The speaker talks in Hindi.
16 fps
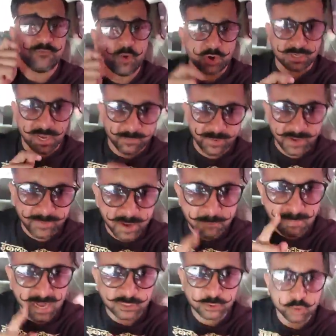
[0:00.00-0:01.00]
वो कभी भी
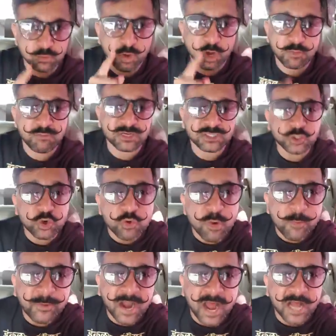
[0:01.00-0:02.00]
मासूम और
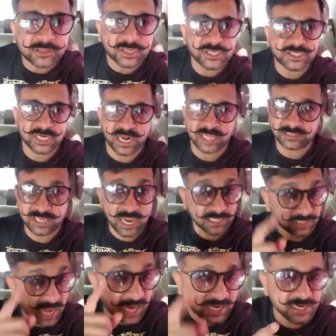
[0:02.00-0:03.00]
मसलूमों पर हाथ नहीं चलाती
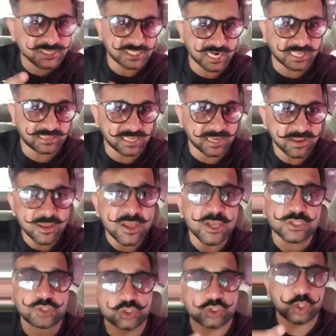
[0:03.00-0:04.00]
हथियार नहीं चलाती है
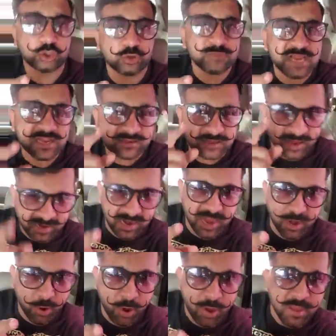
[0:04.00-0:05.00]
तो जो तुम ये कर
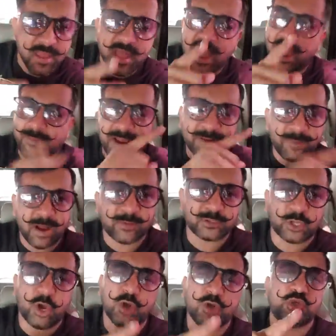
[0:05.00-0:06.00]
रहे हो अब एक
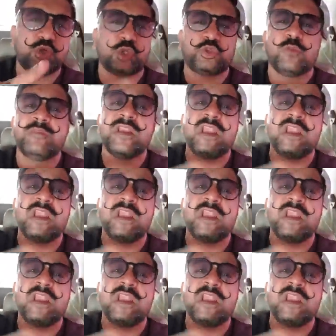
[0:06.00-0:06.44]
बात बताओ जो तुम